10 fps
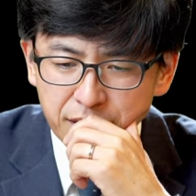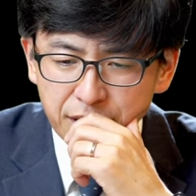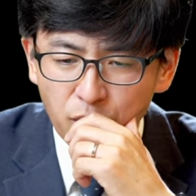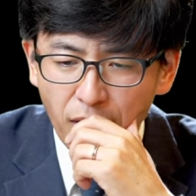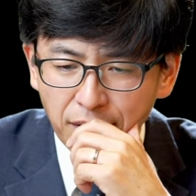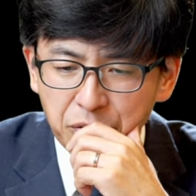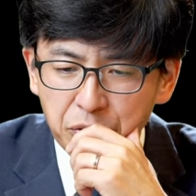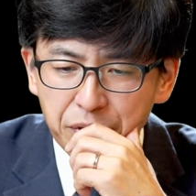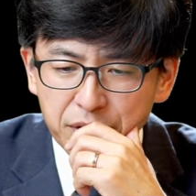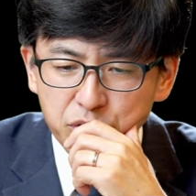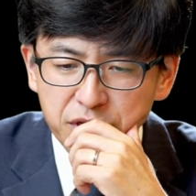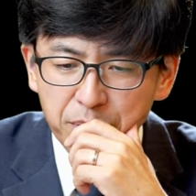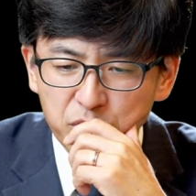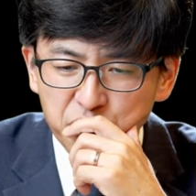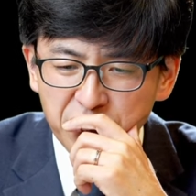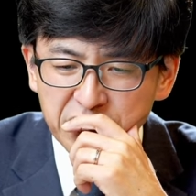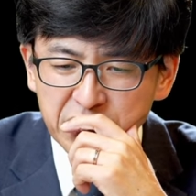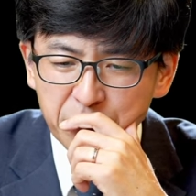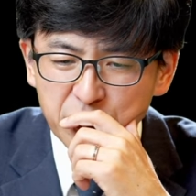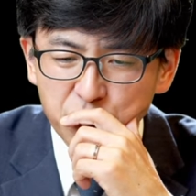耶和华永远坐在宝座上，你
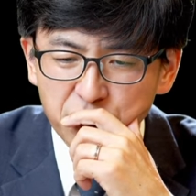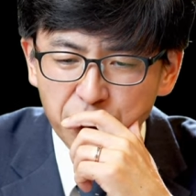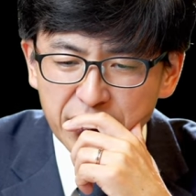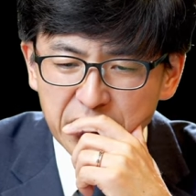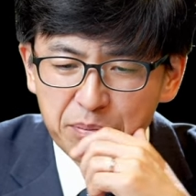的名存到万代。